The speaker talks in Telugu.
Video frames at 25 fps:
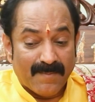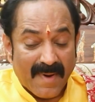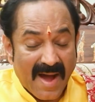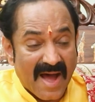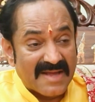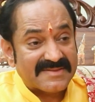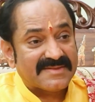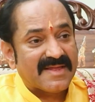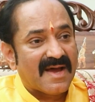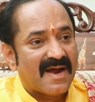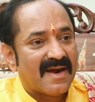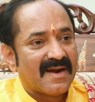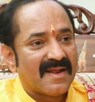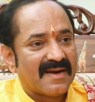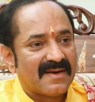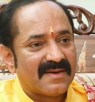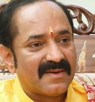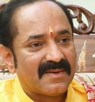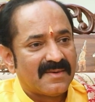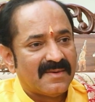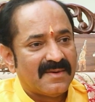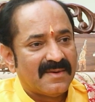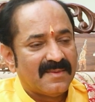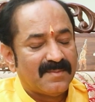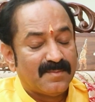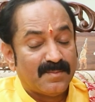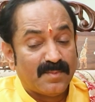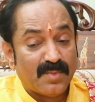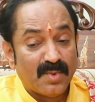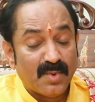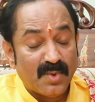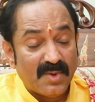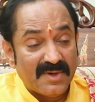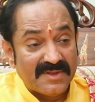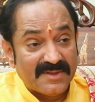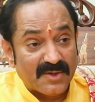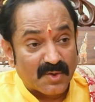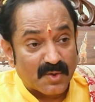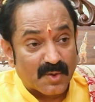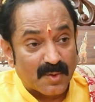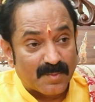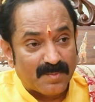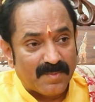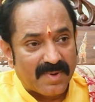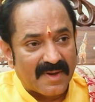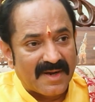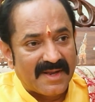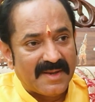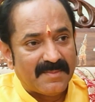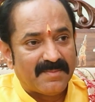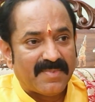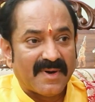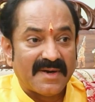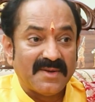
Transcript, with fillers: పాతాళంలో బూడిద కుప్పలై